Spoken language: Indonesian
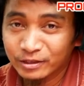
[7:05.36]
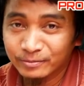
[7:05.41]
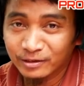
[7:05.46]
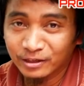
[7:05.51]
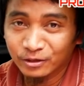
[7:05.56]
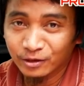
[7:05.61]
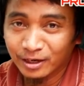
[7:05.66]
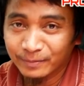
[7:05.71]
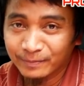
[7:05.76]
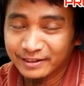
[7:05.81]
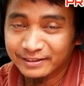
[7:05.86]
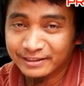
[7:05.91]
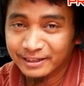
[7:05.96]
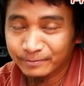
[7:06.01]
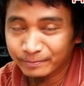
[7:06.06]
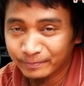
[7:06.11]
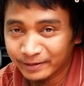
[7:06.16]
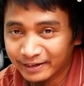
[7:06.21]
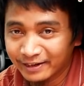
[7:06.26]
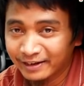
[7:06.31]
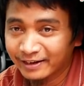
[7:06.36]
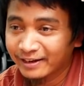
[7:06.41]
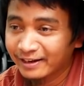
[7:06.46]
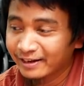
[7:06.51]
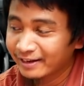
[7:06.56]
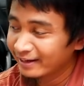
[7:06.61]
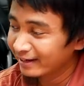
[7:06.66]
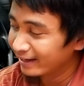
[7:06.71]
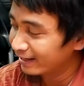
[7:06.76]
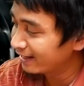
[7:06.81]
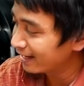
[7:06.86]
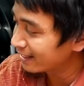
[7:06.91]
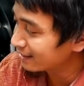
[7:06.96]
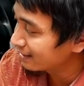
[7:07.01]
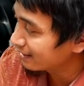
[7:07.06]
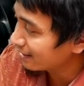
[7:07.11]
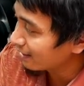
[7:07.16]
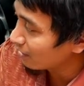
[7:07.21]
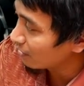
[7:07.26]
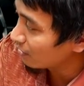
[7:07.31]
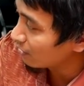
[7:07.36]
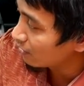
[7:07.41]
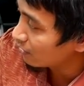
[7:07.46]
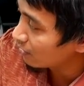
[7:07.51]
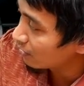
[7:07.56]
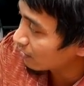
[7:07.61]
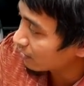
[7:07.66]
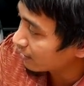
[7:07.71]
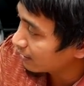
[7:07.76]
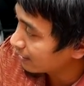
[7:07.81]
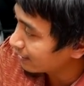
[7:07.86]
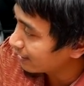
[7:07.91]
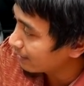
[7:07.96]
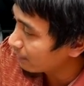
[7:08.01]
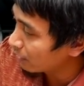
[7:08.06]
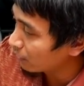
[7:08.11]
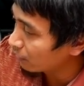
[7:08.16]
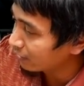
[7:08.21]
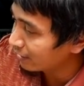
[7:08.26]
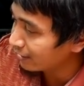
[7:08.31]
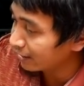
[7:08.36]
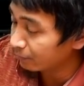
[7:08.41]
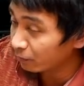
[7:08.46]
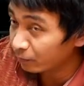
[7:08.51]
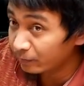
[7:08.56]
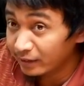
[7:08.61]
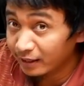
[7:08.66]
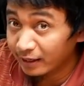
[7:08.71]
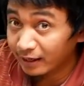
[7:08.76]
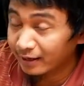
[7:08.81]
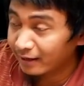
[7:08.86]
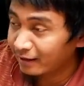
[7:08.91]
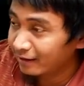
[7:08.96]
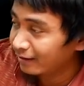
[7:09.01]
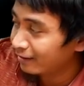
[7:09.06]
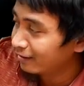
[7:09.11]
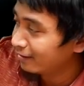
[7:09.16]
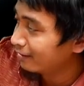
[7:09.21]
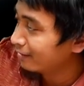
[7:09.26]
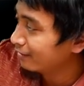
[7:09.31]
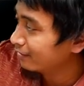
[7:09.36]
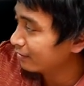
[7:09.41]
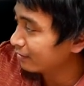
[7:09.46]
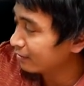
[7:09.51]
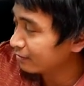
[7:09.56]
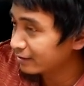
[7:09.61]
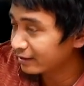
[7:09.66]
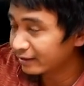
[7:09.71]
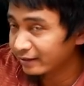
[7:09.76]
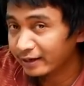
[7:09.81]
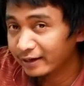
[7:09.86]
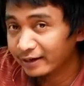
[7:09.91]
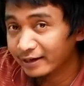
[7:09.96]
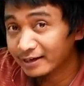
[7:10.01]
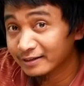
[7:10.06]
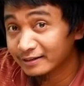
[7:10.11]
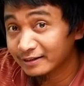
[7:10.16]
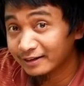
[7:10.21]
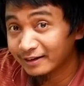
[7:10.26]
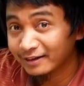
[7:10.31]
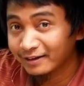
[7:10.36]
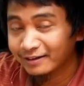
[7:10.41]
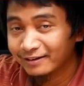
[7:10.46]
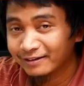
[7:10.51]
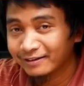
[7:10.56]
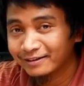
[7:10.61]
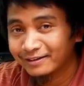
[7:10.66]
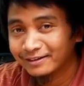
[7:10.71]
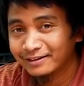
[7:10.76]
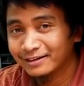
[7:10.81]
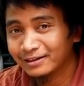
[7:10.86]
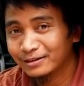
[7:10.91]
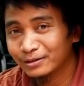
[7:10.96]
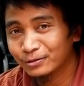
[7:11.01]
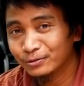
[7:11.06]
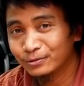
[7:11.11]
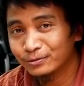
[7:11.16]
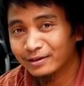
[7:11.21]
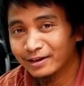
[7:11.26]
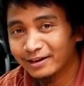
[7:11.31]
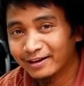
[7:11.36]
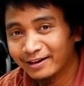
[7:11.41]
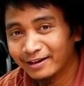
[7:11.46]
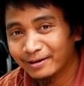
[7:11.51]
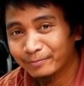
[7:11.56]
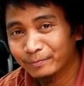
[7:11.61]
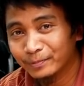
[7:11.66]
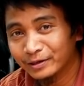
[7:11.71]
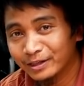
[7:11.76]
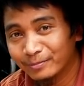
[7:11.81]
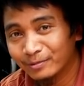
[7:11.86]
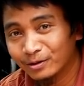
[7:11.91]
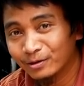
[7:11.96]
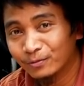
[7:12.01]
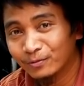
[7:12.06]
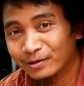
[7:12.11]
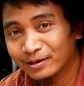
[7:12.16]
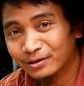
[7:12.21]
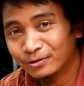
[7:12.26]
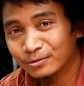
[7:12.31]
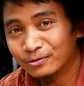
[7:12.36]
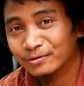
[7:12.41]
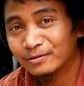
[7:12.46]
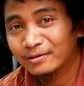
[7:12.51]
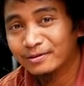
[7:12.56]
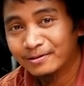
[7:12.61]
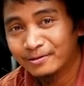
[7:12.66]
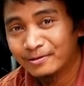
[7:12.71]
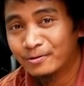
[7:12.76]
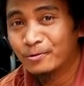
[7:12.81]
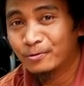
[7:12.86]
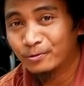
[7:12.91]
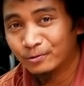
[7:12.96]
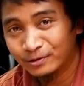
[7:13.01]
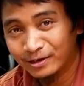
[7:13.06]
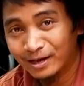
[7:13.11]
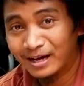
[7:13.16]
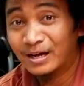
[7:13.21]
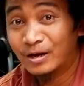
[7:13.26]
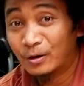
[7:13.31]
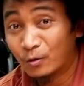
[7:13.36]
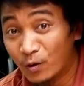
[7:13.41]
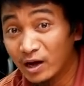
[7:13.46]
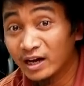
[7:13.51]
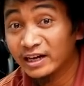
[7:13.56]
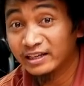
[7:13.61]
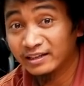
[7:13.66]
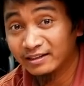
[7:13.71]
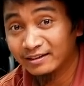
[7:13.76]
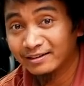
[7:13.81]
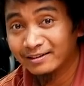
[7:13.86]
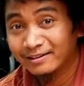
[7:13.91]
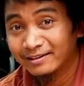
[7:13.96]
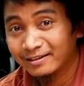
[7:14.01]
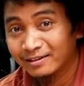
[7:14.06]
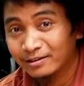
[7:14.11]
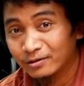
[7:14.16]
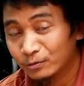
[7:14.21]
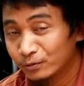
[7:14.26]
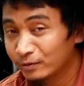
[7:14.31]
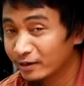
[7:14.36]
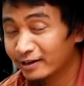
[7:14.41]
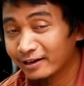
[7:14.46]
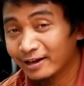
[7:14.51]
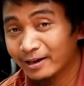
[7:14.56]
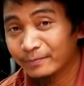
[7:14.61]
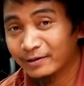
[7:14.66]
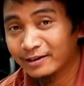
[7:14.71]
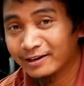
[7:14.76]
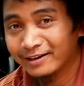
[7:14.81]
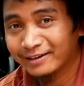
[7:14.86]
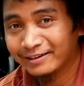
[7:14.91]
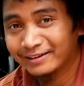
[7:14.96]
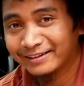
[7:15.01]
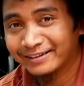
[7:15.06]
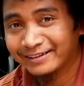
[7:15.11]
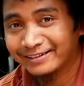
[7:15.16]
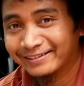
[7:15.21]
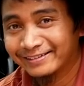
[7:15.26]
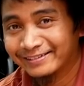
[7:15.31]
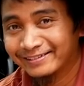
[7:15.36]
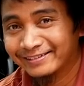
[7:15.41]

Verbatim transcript: 2928 CP ini asli kalau kita baru nyalain mobil ya terus gedein AC itu udara yang pertama keluar itu udah wangi udah nggak apak lagi